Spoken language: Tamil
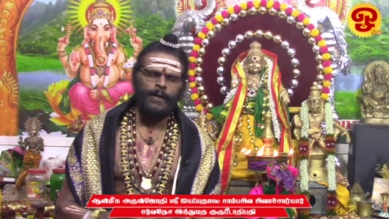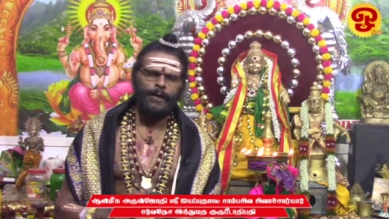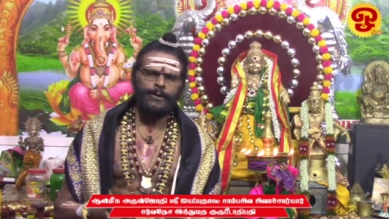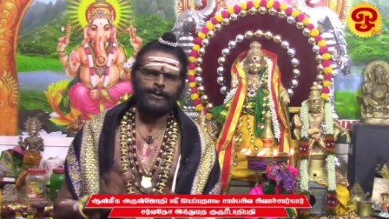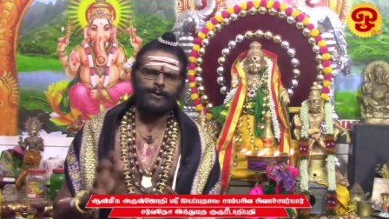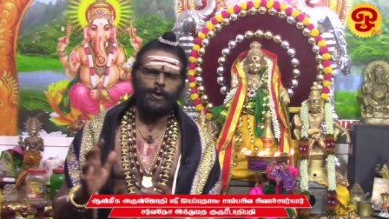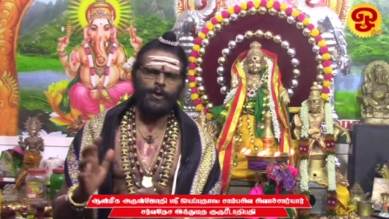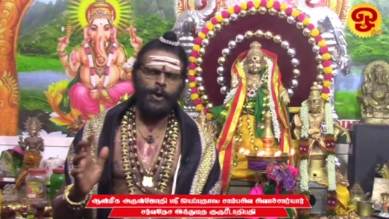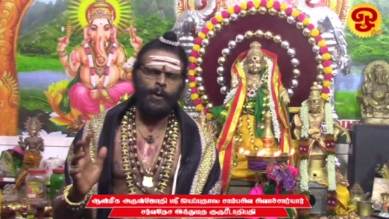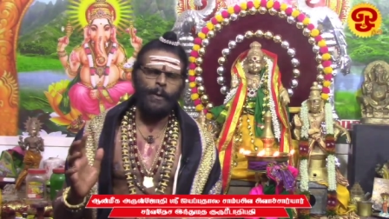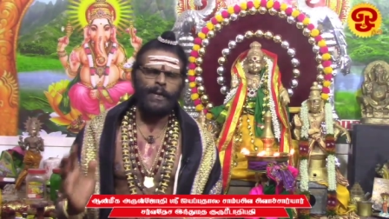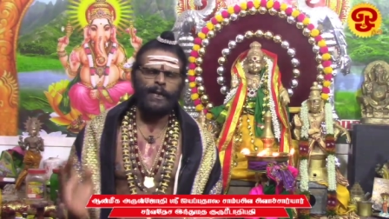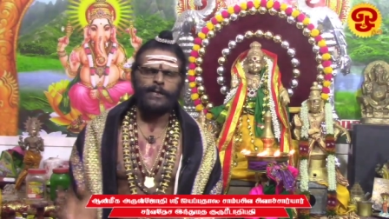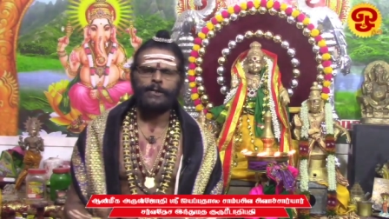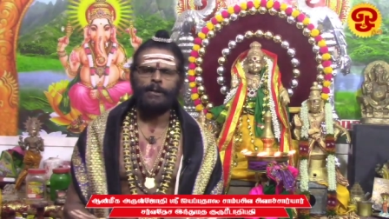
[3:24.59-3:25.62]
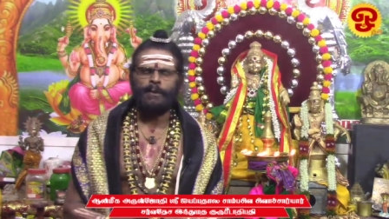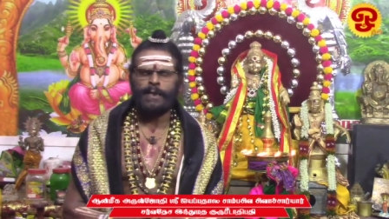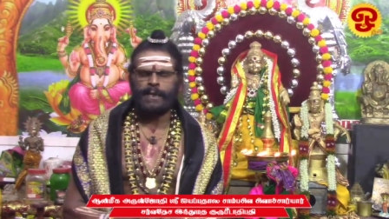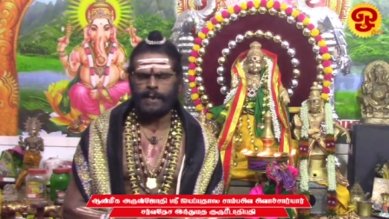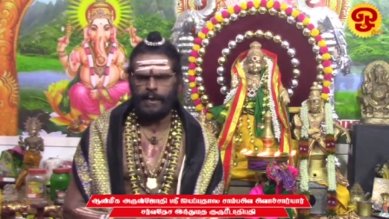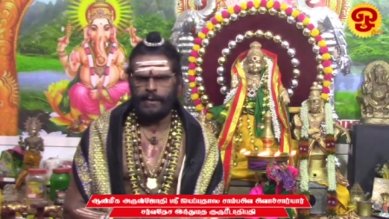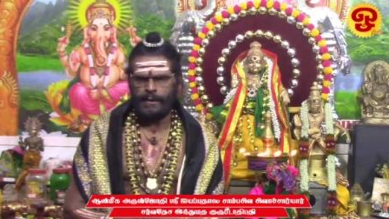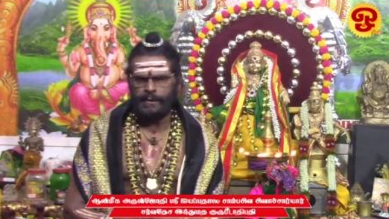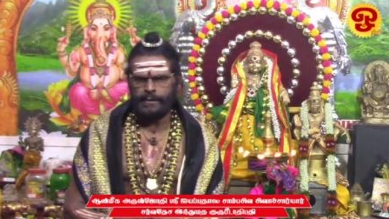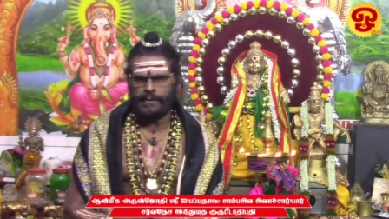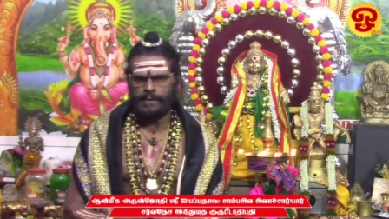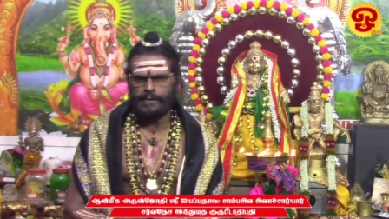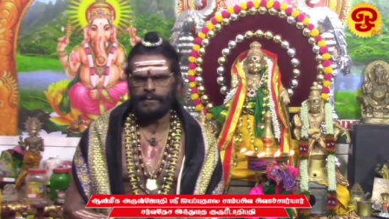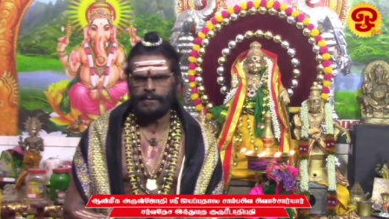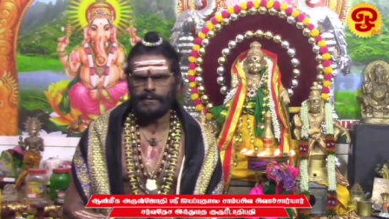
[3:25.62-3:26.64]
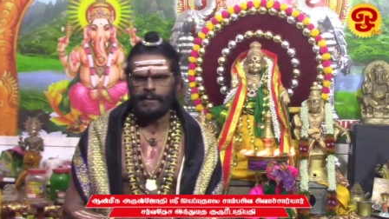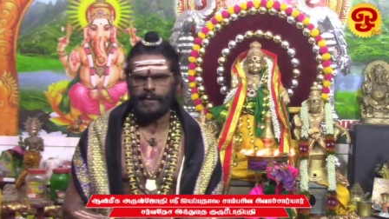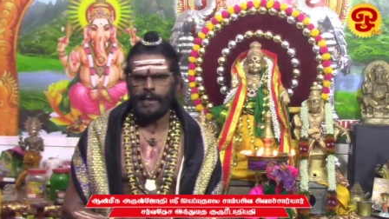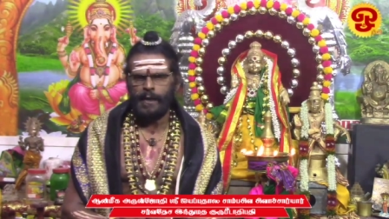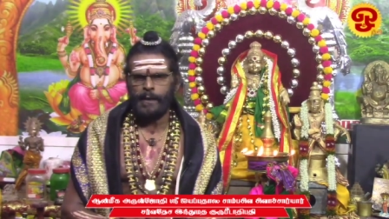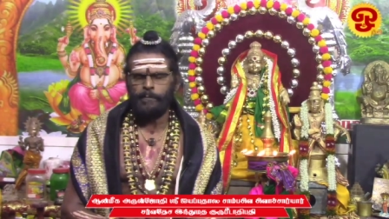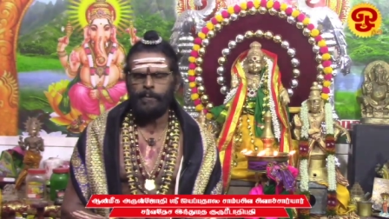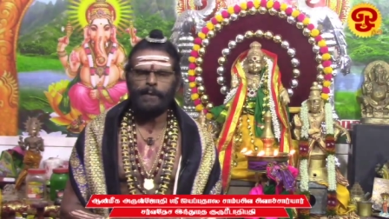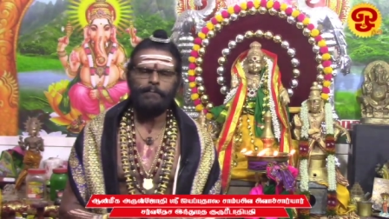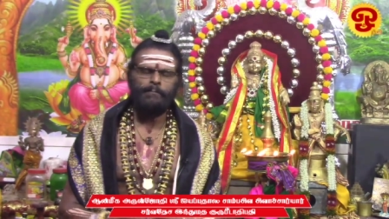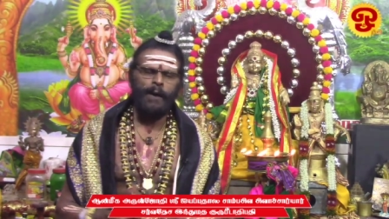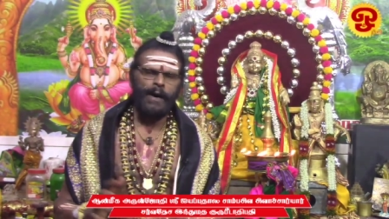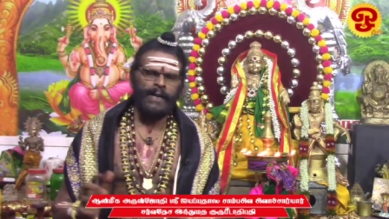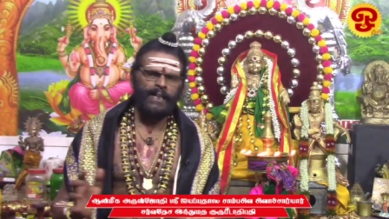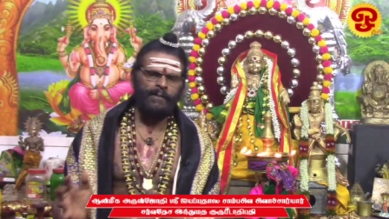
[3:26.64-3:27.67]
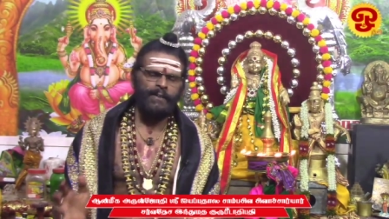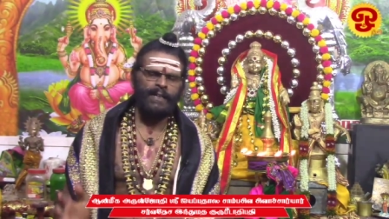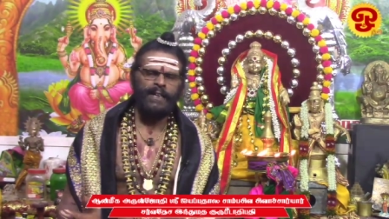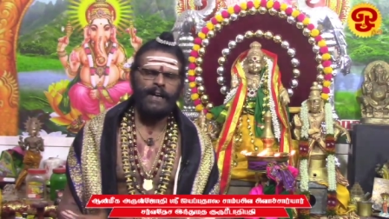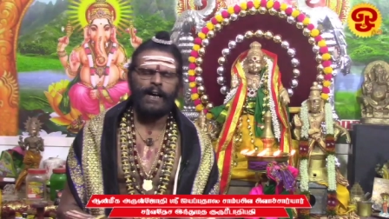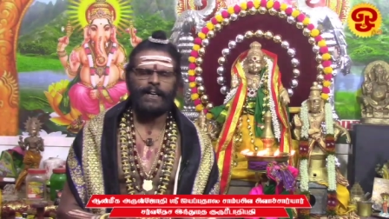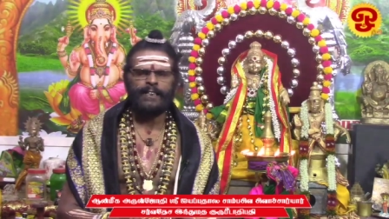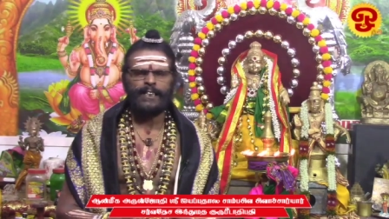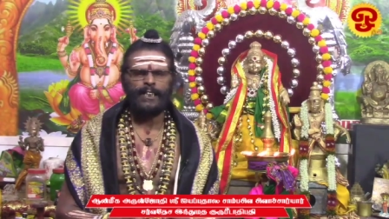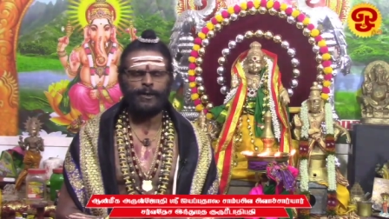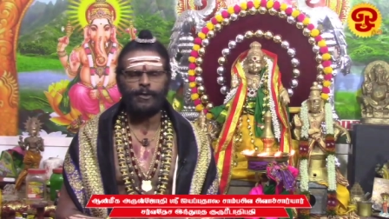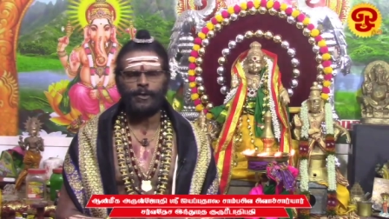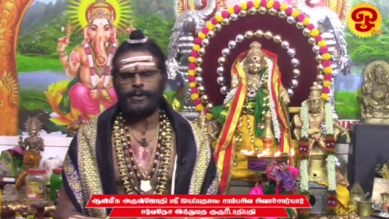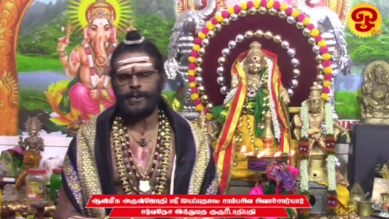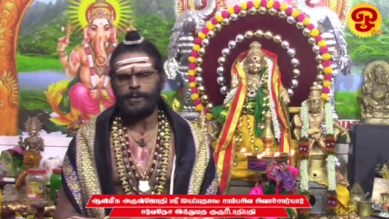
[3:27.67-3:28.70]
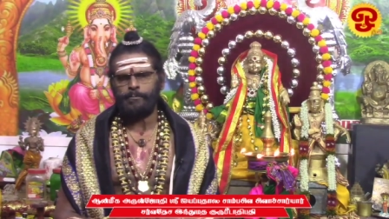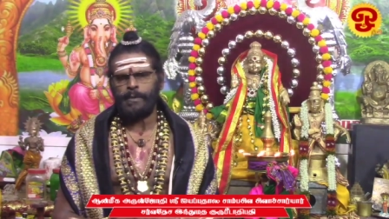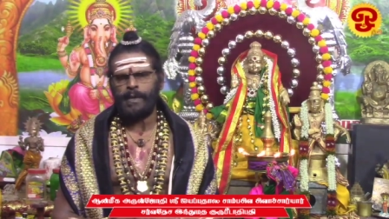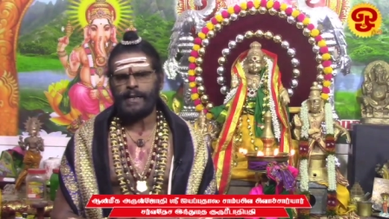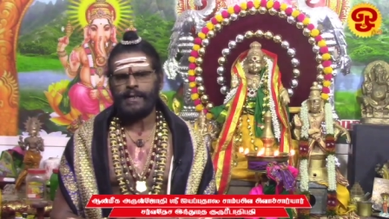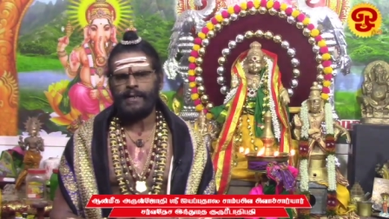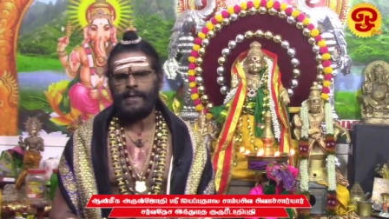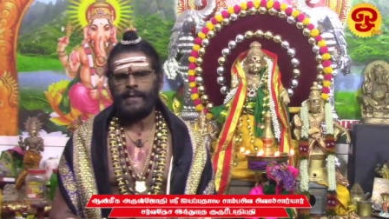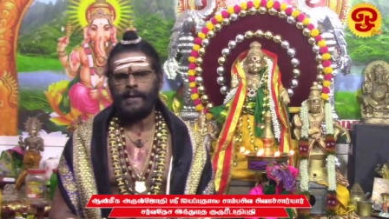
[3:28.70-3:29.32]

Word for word: லட்சோப லட்ச மக்கள் பெரும்பாதை வழியாக சென்று கொண்டிருப்பார்கள்